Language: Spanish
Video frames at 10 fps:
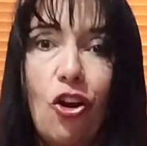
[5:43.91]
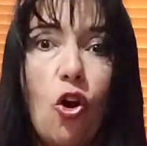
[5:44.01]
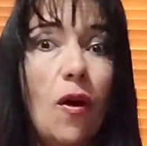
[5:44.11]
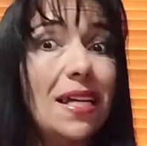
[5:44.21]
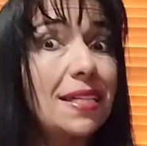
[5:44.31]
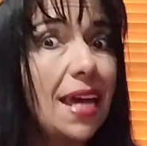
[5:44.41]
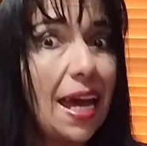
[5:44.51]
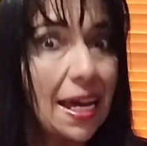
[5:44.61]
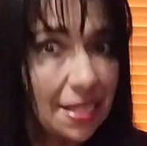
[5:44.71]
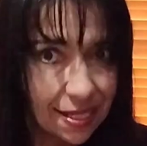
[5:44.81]
coges
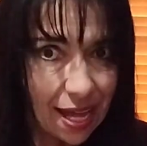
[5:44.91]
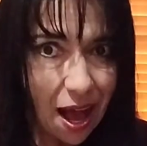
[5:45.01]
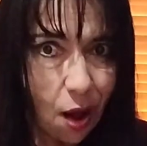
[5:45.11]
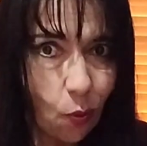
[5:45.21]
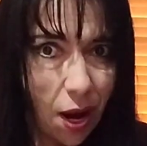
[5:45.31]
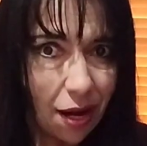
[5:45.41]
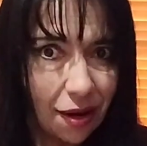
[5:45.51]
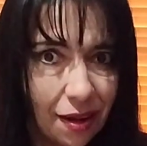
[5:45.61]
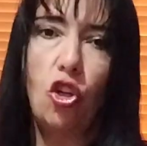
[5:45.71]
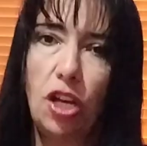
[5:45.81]
esta agua
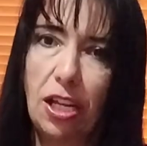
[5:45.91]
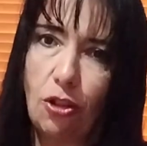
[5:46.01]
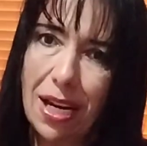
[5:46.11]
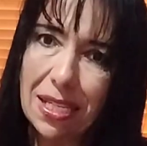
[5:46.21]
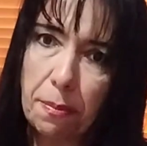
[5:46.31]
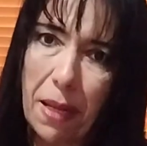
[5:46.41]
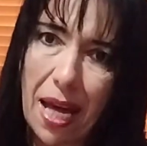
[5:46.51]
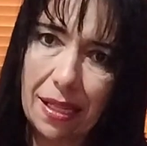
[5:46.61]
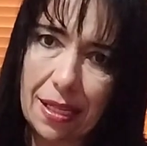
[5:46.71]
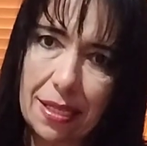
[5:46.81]
cogiendo las
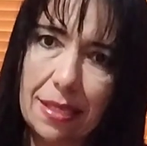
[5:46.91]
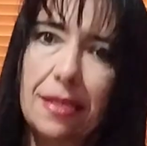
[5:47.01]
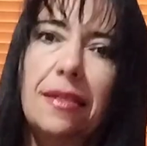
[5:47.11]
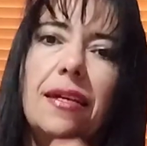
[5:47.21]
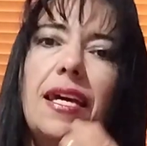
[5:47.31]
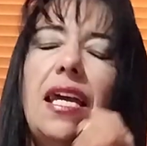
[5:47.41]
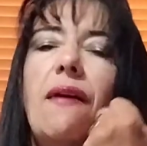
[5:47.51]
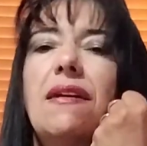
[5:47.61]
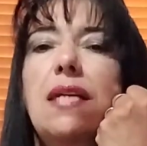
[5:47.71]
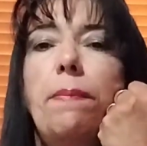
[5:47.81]
plantas y
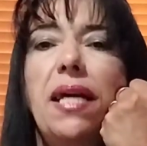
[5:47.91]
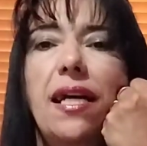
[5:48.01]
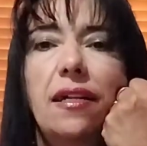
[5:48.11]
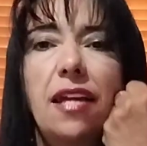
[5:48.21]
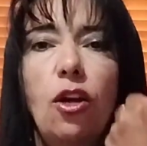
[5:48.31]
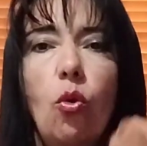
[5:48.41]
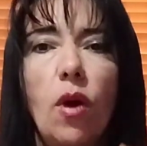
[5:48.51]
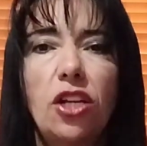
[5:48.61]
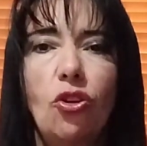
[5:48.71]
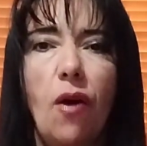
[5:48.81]
la vas a aplicar del
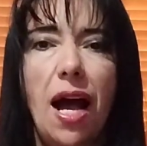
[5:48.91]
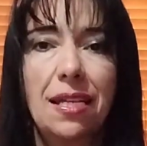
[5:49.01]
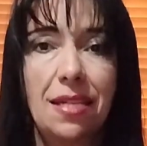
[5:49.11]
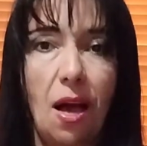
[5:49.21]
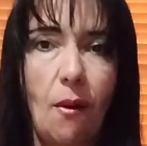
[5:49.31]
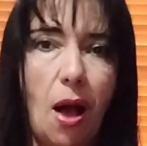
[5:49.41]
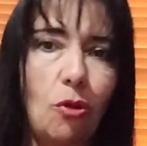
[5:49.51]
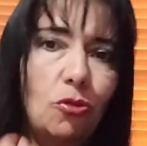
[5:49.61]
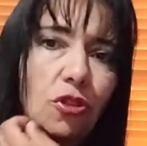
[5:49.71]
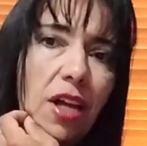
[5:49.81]
cuello hacia
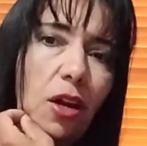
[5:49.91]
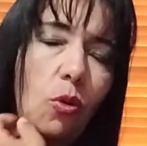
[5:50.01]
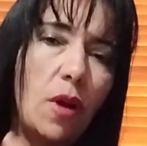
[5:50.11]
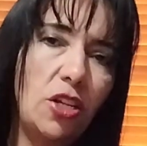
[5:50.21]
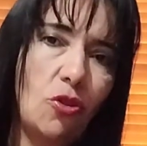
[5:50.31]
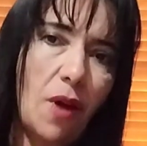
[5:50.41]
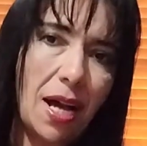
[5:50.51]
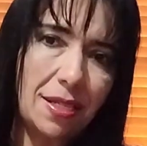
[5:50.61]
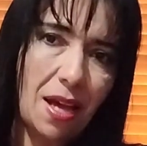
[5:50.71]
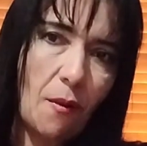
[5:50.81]
abajo, del cuello
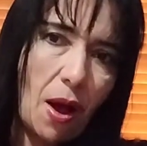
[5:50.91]
hacia